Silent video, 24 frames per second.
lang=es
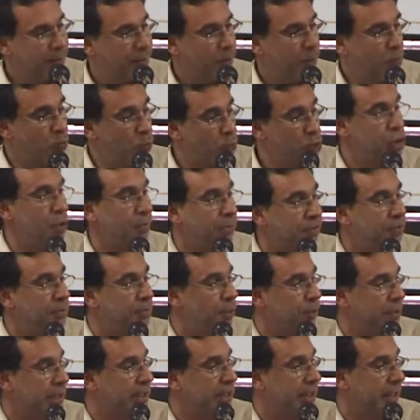Mucho más
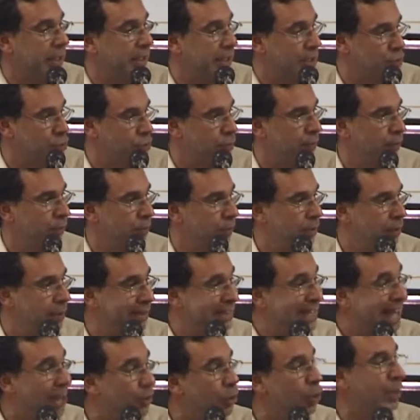importante que ello,
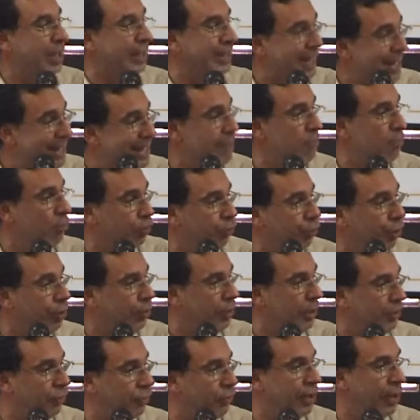dado que tenemos hoy
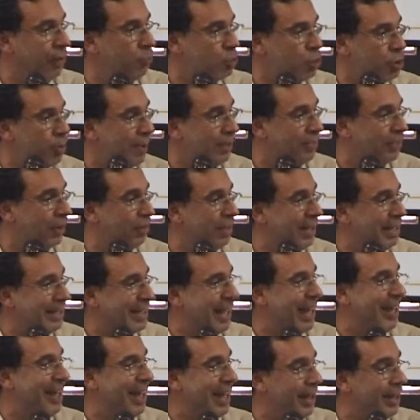una sociedad mucho más
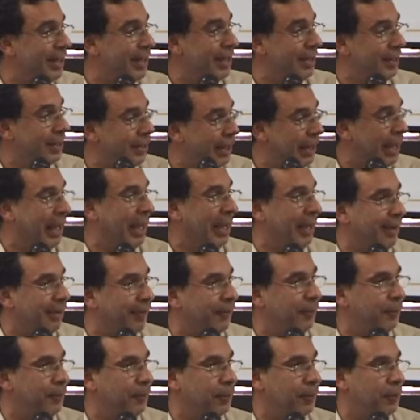segmentada, eh,
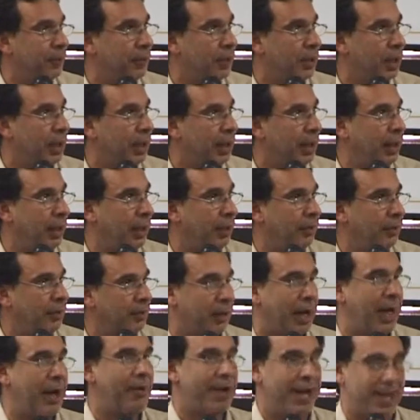
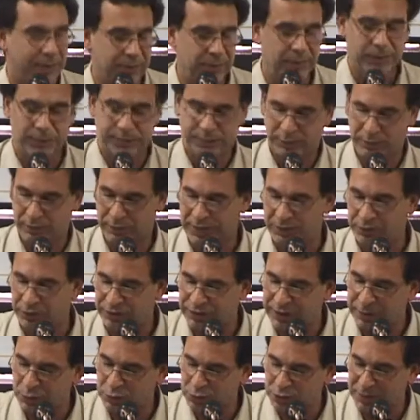a ver, una
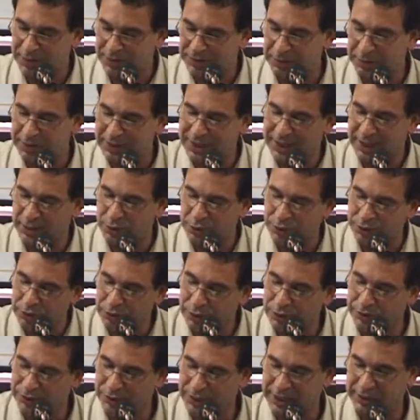sociedad mucho más segmentada, no, eso
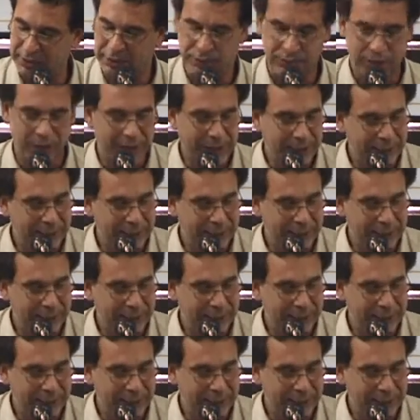no es cierto.